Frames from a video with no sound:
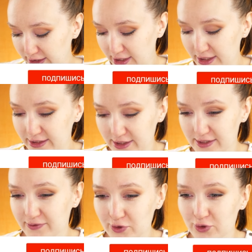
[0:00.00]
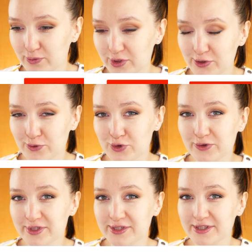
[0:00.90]
конкретно сегодня у меня
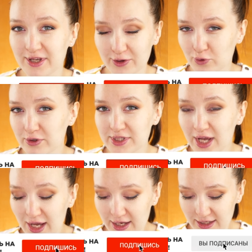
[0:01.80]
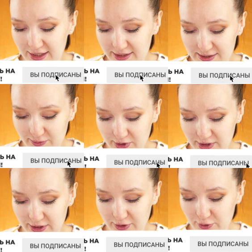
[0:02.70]
случился склероз, и я
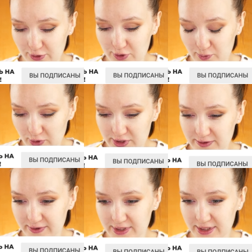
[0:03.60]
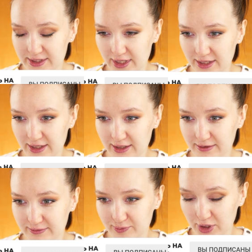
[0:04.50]
забыла ее использовать, хотя
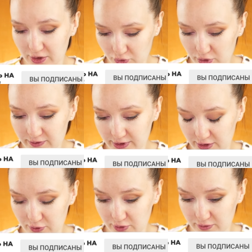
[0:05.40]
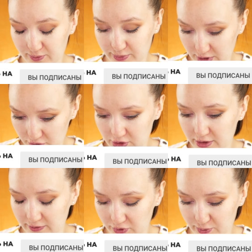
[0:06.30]
я приготовила ее,
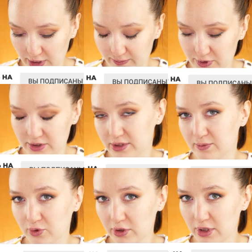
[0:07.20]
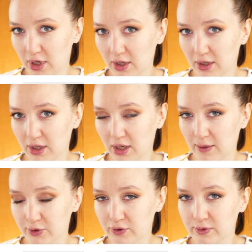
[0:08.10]
положила вот прям прямо перед собой, а
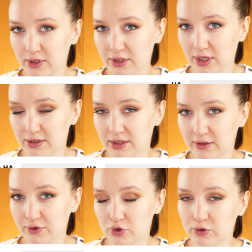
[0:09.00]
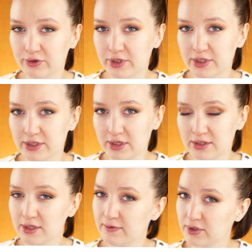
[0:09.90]
потом, когда дело дошло до
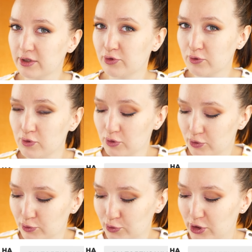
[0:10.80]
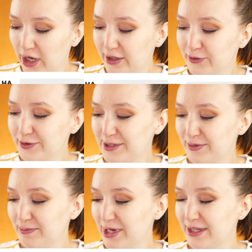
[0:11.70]
ресниц, я взяла другую тушь. Но, тем
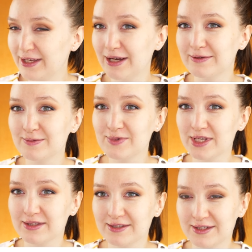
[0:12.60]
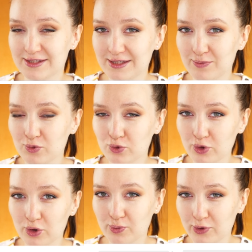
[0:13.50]
не менее, я вам обязательно засниму
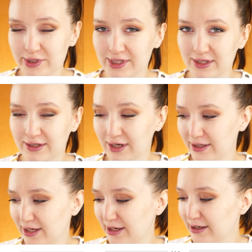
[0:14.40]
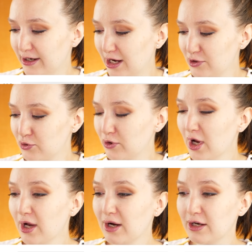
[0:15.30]
до и после, и как я ее крашу,
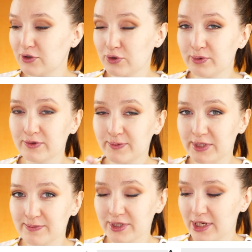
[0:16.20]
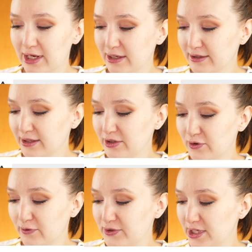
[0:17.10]
а, чтобы вы посмотрели на
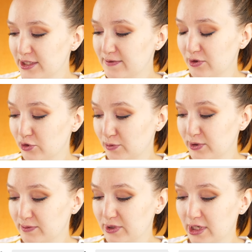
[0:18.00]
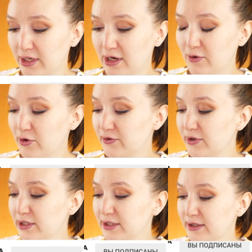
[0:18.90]
нее в действии, тоже посмотрели, какой
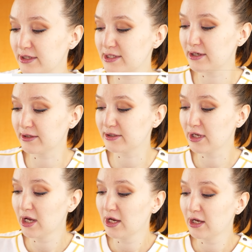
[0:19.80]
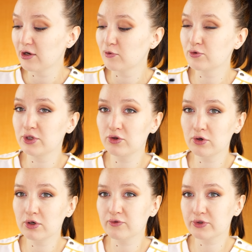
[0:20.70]
эффект она делает. У нее
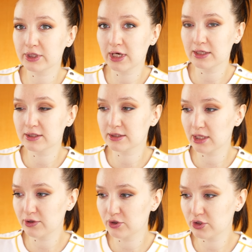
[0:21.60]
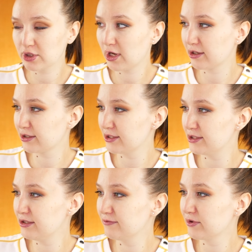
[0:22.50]
вот такая достаточно
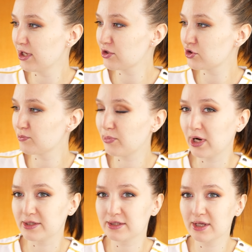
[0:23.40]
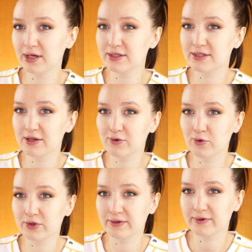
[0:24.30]
агрессивная, шипастая
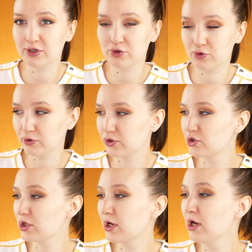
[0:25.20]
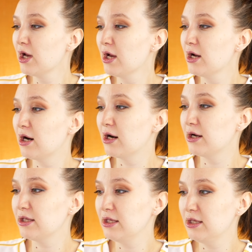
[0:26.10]
силиконовая щеточка, а,
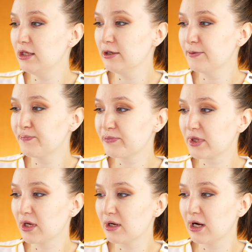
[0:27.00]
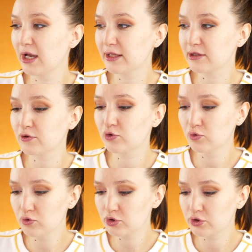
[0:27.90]
и эта
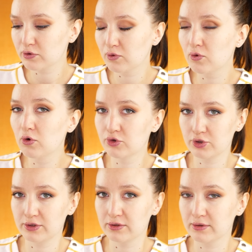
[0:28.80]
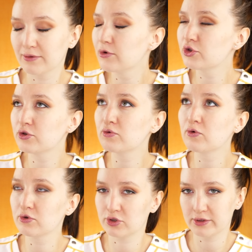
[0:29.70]
тушь очень, очень,
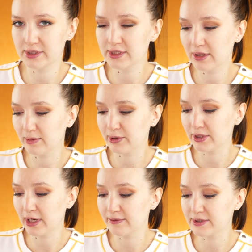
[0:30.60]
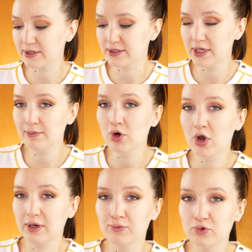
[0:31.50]
очень сильно понравится тем,
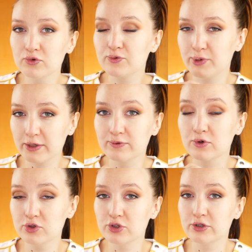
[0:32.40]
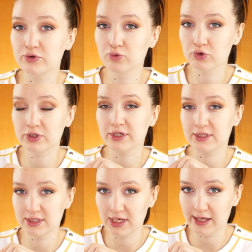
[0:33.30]
кому в первую очередь нужно
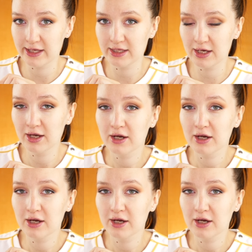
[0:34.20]
разделение,